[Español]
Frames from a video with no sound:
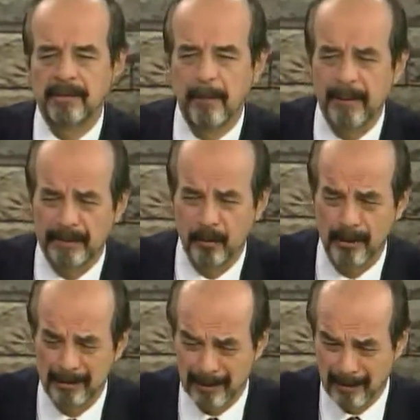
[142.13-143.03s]
esas
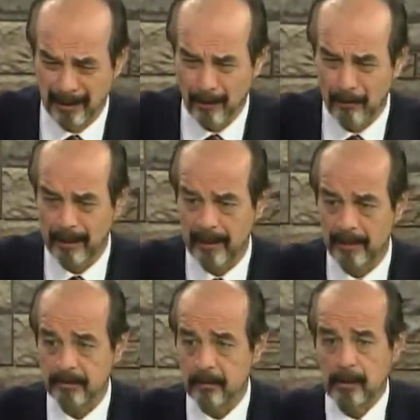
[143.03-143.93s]
personas que están a nombre de
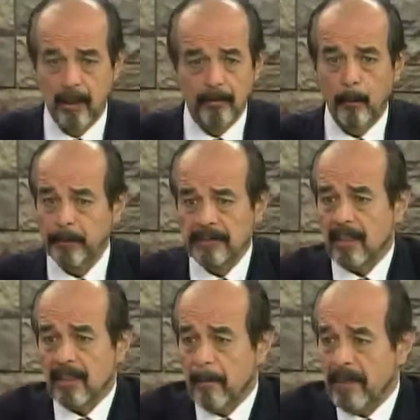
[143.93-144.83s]
la nación no pueden
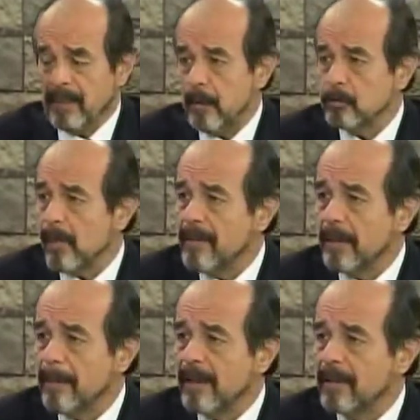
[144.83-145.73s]
ser dispendiados
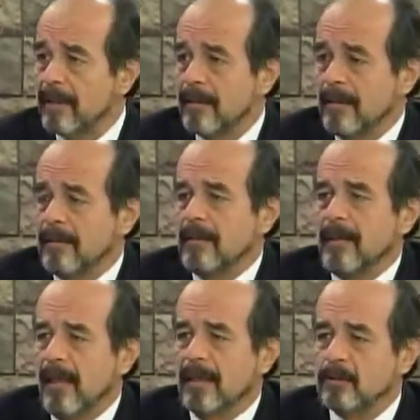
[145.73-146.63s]
solamente para eh,
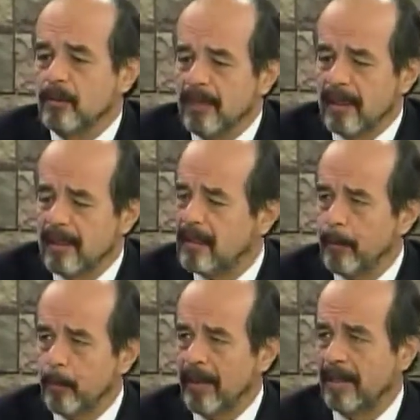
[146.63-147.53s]
acciones de
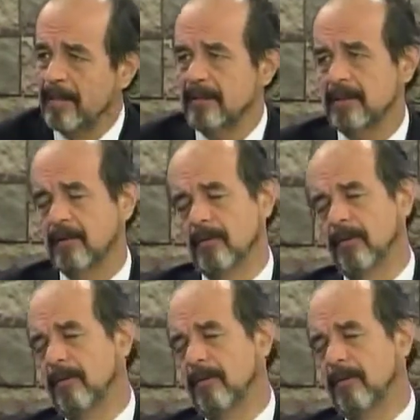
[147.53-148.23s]
carácter propagandístico.